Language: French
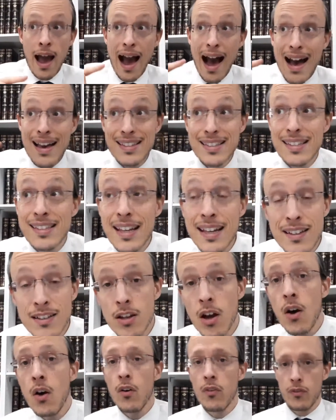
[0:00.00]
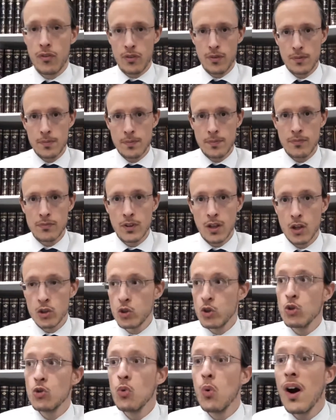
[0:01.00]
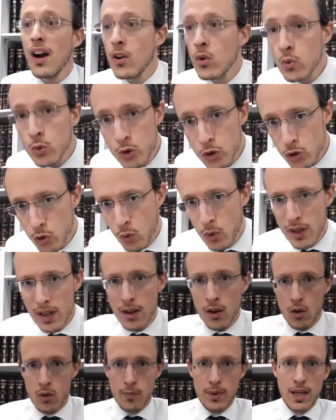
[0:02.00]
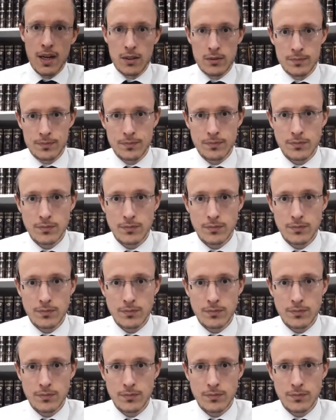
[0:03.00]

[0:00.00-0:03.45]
À setov, tu dois construire le bien.